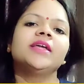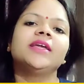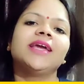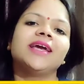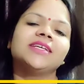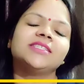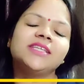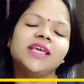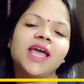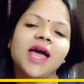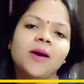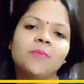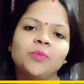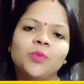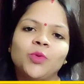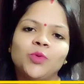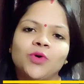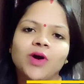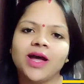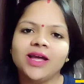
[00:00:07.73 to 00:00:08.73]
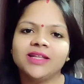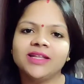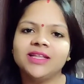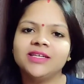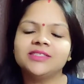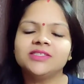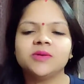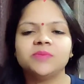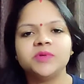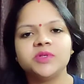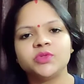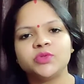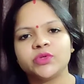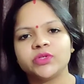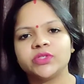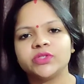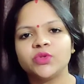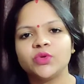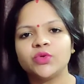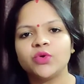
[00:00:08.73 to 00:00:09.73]
कैसे हैं आप लोग आई थिंक सभी
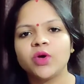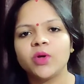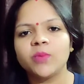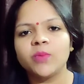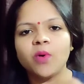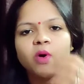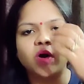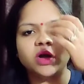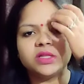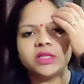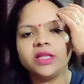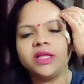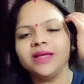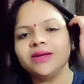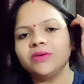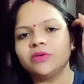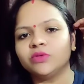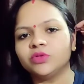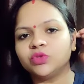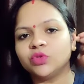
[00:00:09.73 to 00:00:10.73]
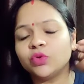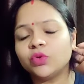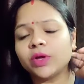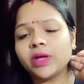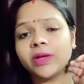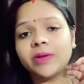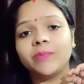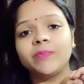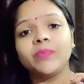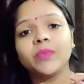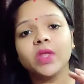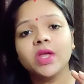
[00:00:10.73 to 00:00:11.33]
स्वस्थ होंगे और बहुत ही खुश होंगे